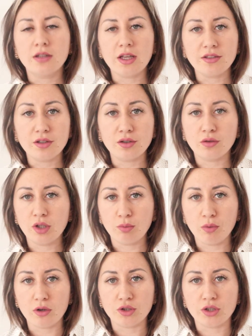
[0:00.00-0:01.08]
на территории
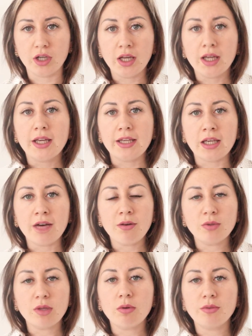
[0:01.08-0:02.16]
Польши. И я
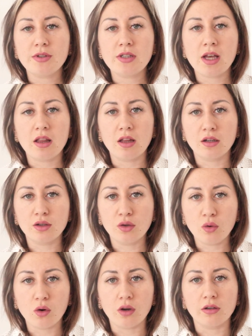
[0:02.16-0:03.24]
вам там объясняла,
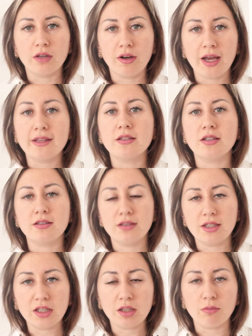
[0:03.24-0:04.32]
кто является
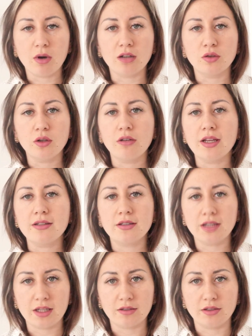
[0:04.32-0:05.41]
резидентом, а кто является
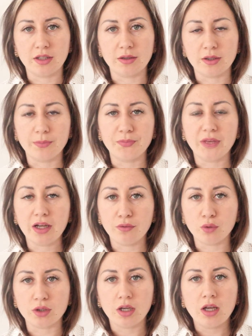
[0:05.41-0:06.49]
нерезидентом. Так
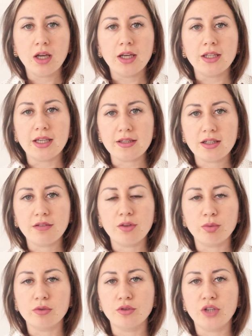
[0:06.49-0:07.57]
вот, если
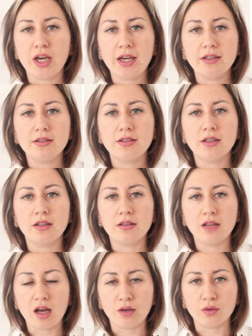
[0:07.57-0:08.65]
вы получаете
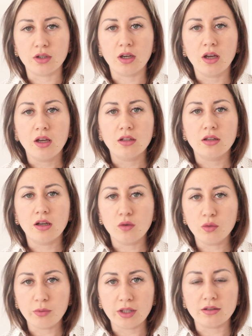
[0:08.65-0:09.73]
на руки
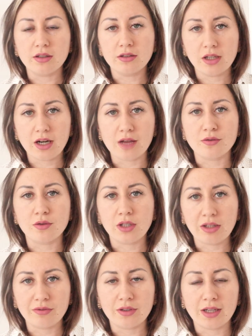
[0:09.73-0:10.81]
документ, декларацию
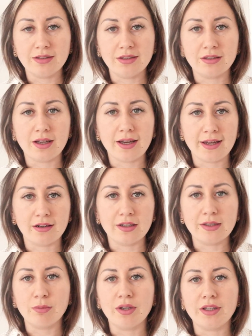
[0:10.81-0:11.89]
ИФТ-1Р
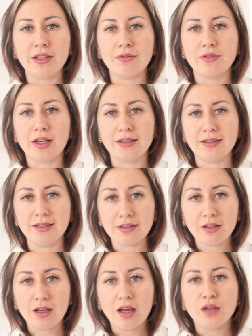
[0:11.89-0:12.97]
либо
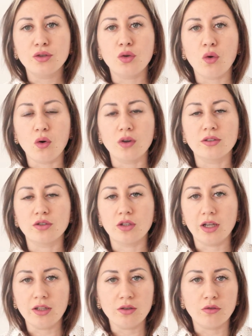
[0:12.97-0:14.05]
ИФТ-1, то, к
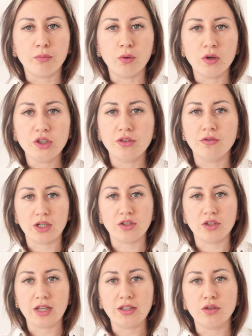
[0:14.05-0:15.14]
сожалению, в Польше
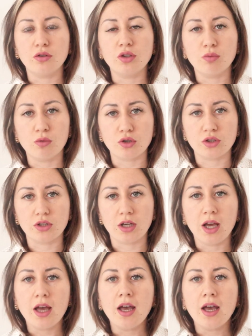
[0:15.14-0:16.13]
рассчитать ее не можете.